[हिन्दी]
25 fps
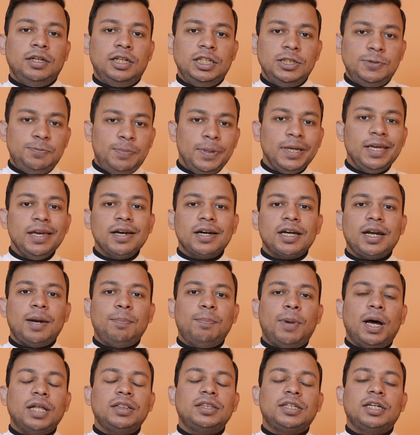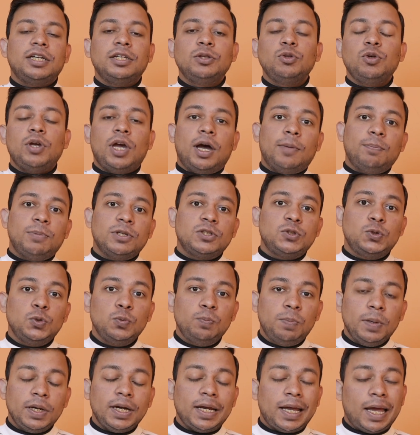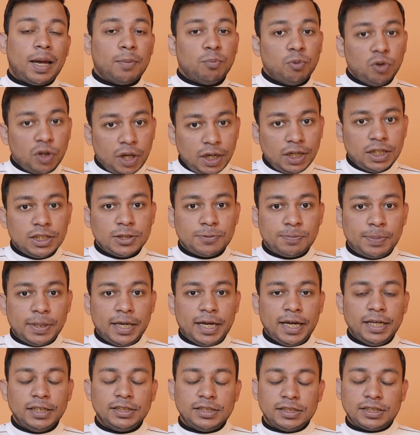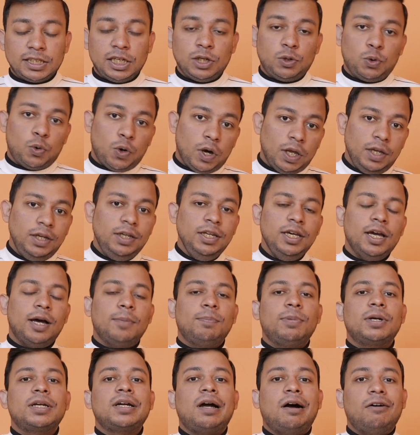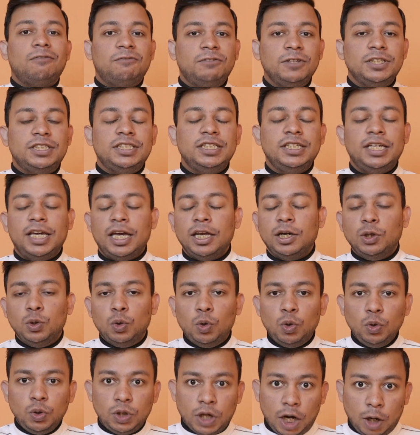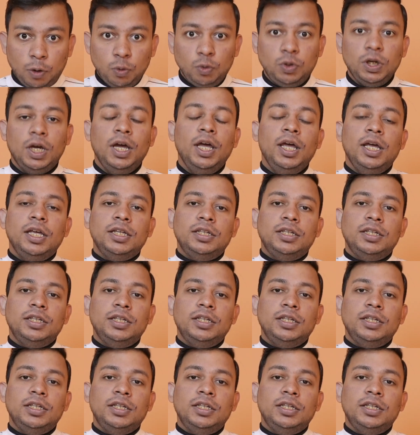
डिस्प्ले की अगर आप बात करें तो यहाँ पर सुपर एमोलर डिस्प्ले है जिसकी क्वालिटी यहाँ पर काफी अच्छी है नो डाउट